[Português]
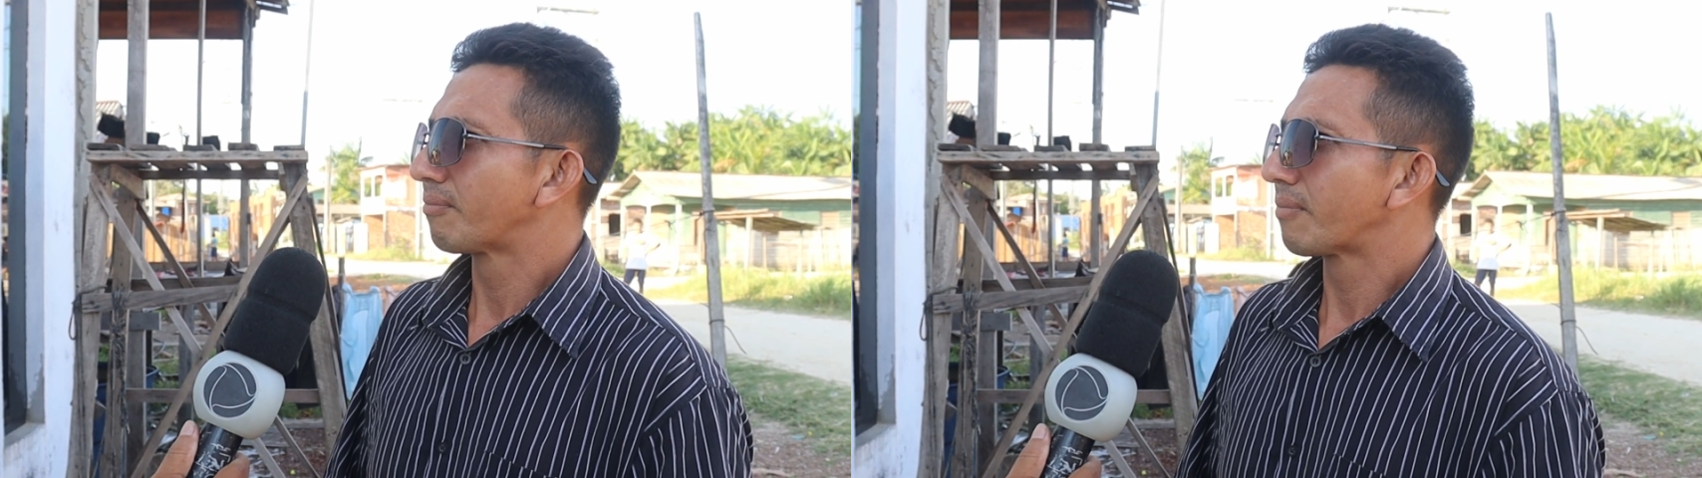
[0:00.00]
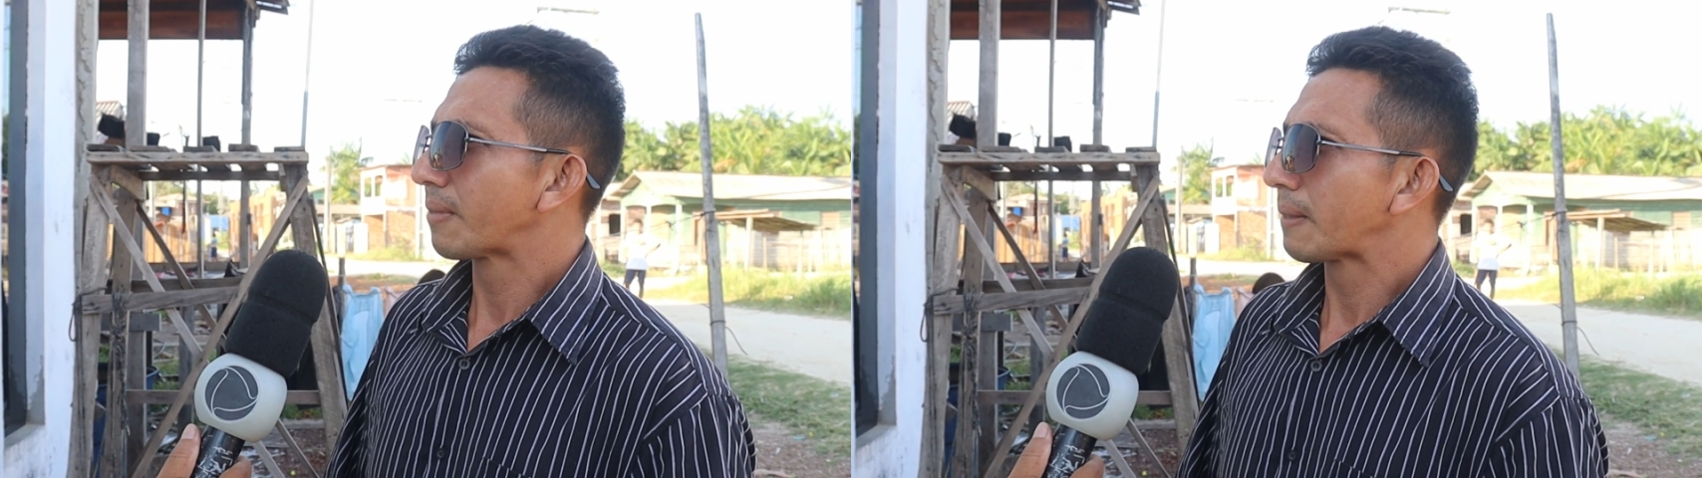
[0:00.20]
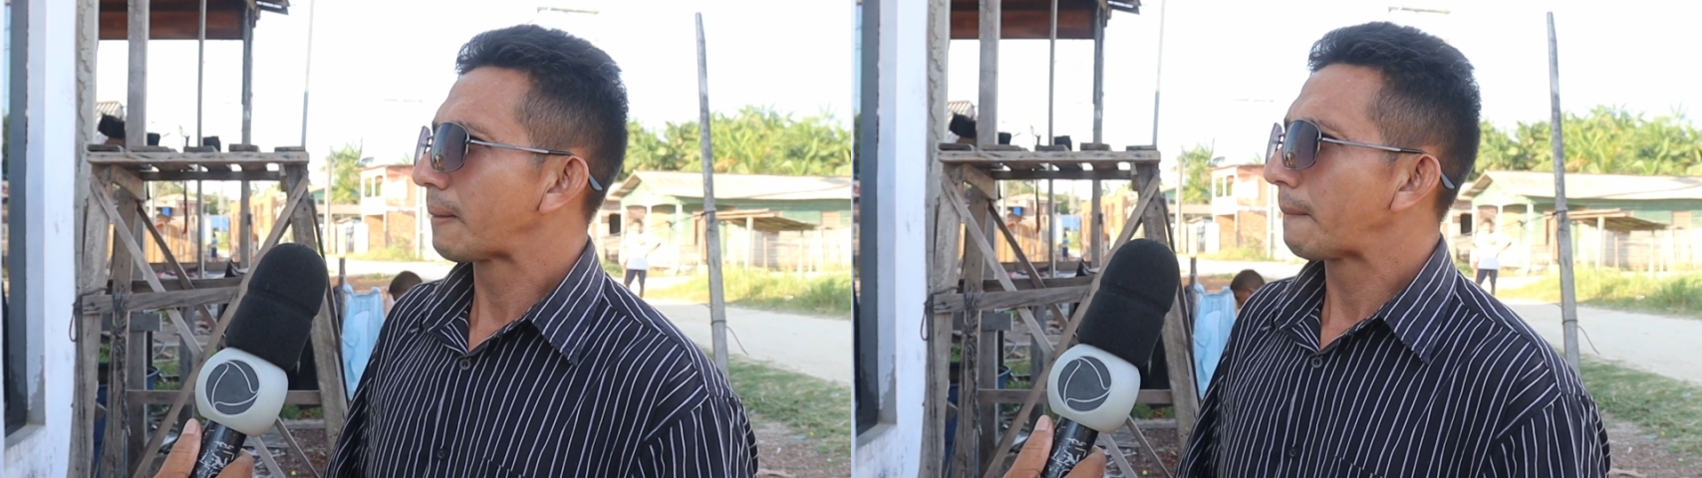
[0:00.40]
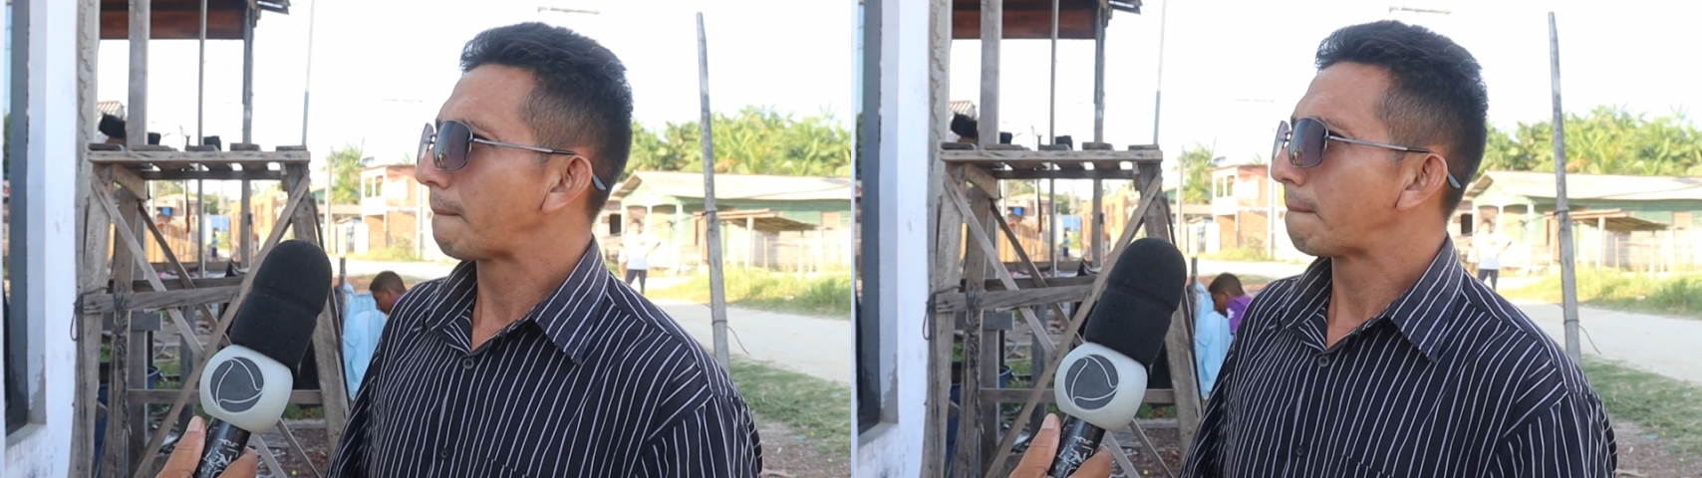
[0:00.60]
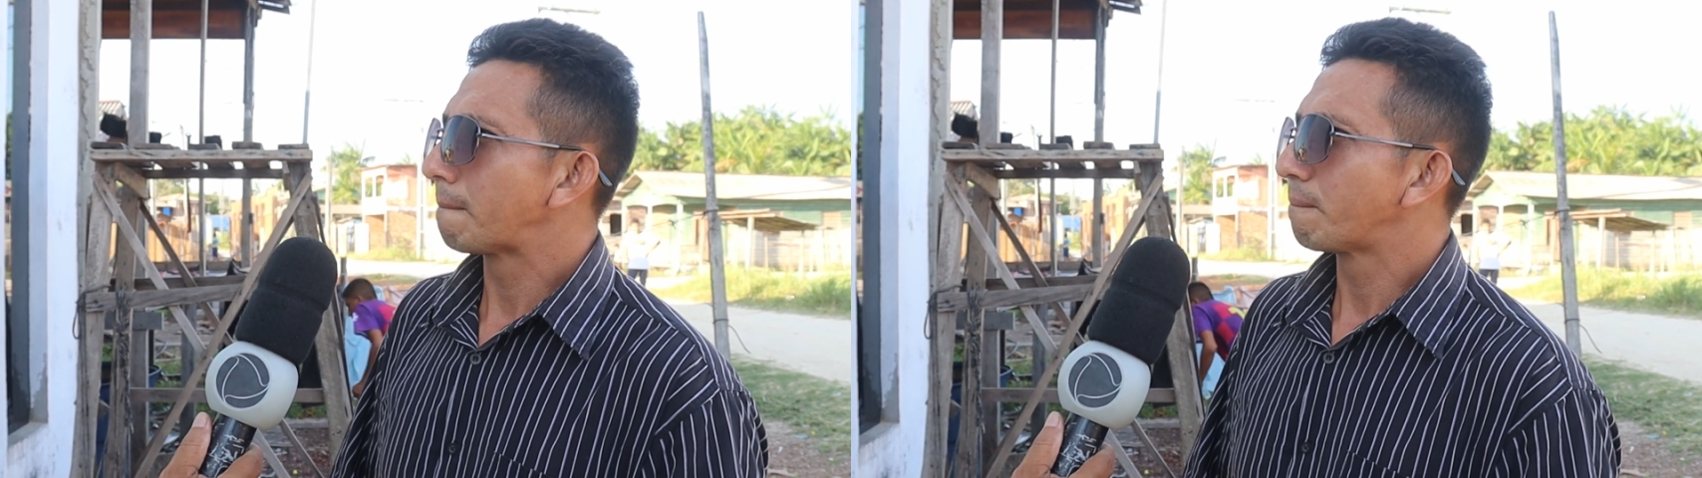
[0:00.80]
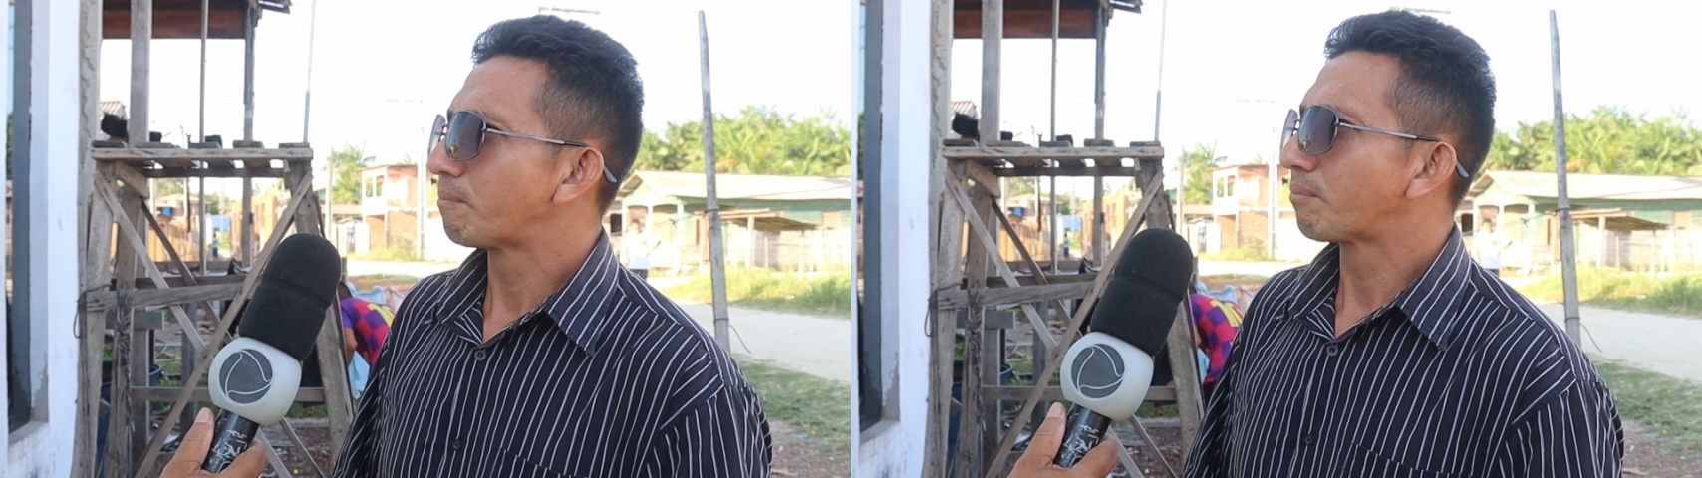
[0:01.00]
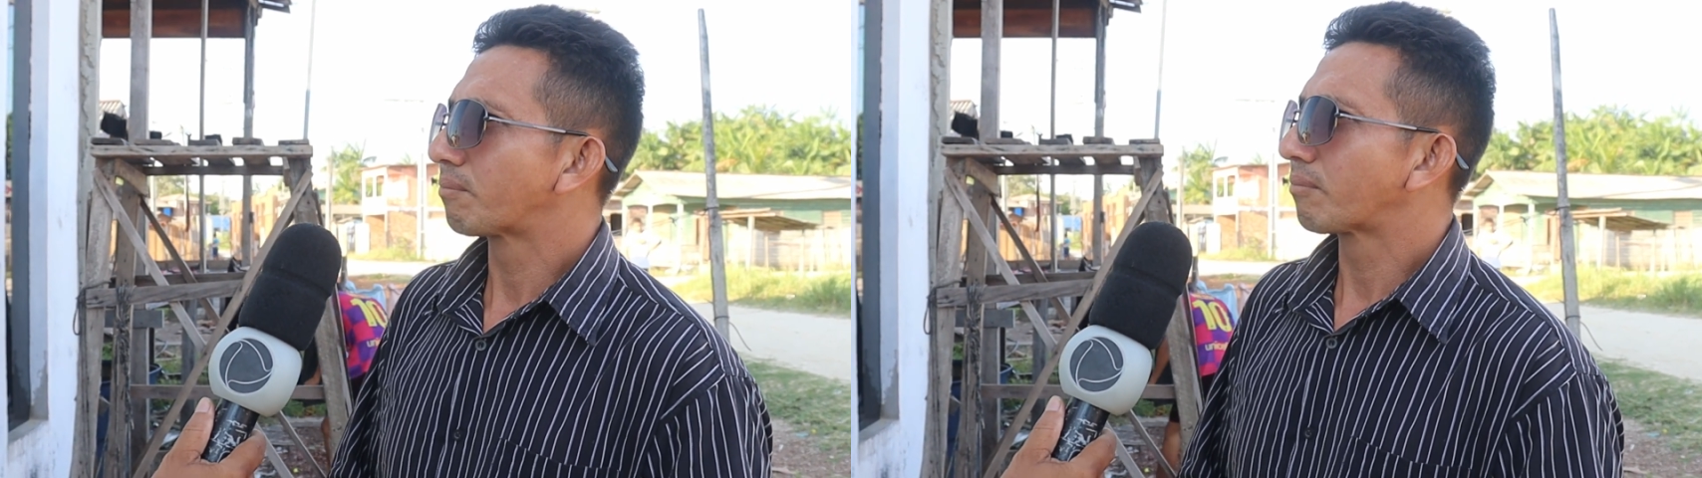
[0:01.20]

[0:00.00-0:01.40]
Quem fala a verdade não merece